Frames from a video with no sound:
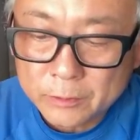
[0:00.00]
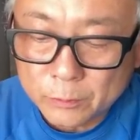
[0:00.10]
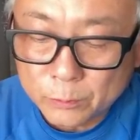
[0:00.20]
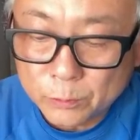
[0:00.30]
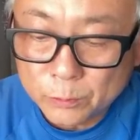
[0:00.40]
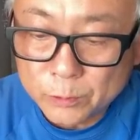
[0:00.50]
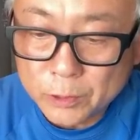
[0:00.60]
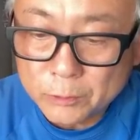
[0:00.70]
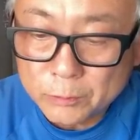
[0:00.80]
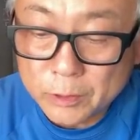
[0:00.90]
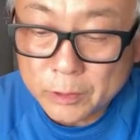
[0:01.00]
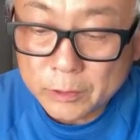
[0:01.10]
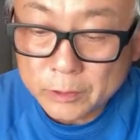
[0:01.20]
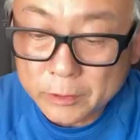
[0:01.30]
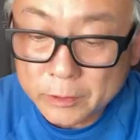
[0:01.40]
これは、
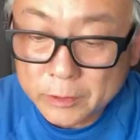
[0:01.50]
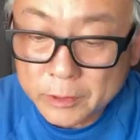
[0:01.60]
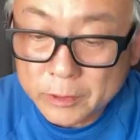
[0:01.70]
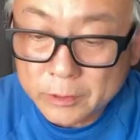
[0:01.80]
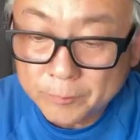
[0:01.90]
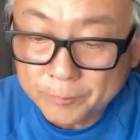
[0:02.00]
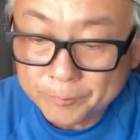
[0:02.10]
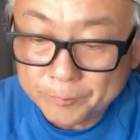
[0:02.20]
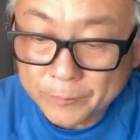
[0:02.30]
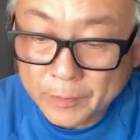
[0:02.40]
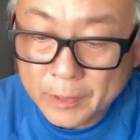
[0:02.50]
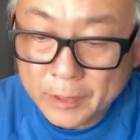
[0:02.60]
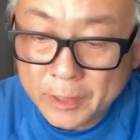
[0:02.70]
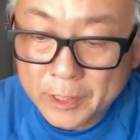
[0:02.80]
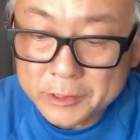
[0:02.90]

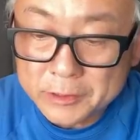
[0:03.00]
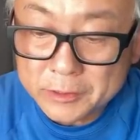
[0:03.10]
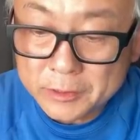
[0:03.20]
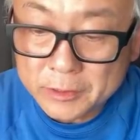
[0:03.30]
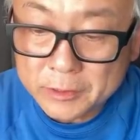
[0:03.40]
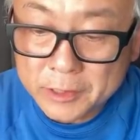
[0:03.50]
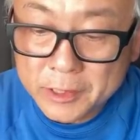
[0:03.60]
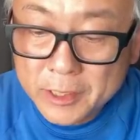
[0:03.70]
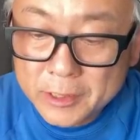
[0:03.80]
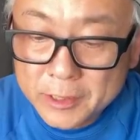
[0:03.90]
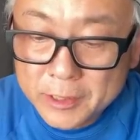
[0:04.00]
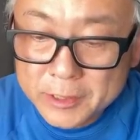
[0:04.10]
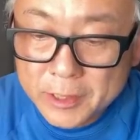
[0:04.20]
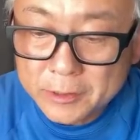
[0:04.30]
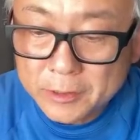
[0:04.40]
えー、キアリナ
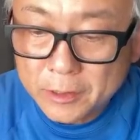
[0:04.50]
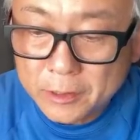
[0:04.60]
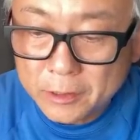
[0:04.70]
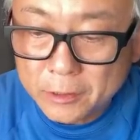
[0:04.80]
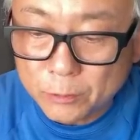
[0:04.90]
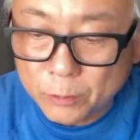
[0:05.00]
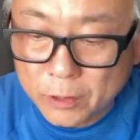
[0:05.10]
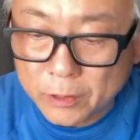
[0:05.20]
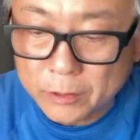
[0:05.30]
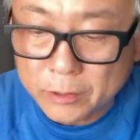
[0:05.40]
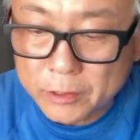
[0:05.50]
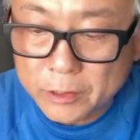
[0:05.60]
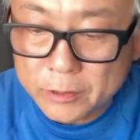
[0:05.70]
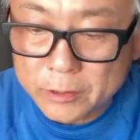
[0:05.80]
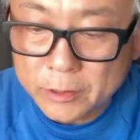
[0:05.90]
さんでいいのかなキアリナさん、